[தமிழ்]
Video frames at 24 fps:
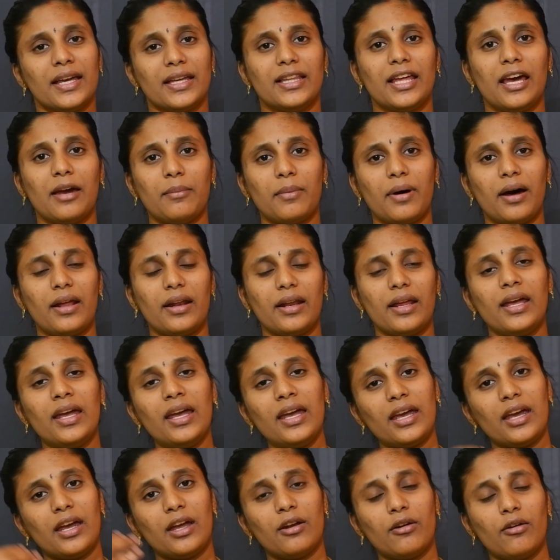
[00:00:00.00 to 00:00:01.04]
இதே மாதிரி
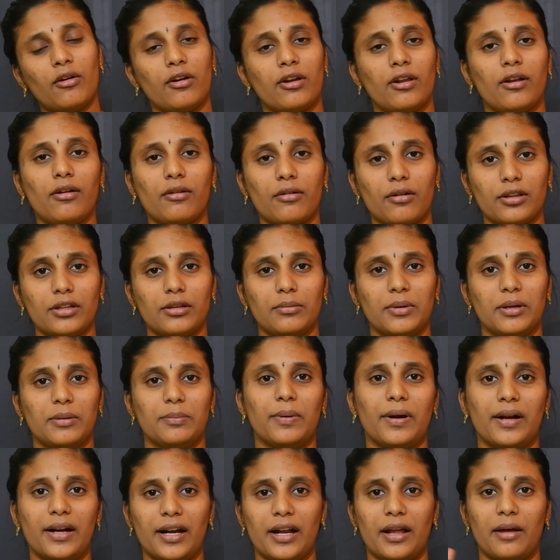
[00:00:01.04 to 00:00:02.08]
இன்னொரு வீடியோவில் உங்களை வந்து
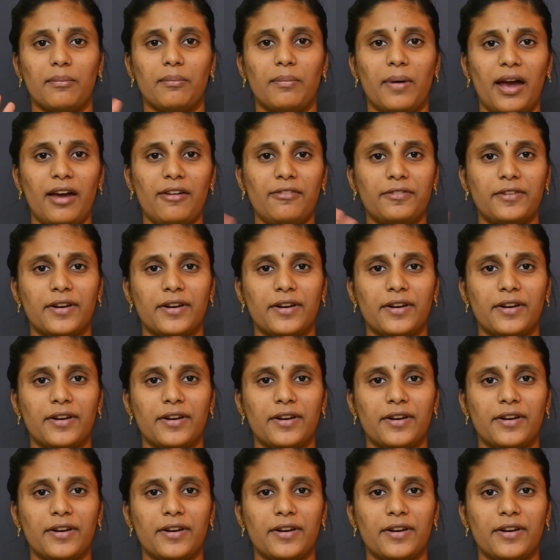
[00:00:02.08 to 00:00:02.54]
மீட் பண்ணுறேன் பை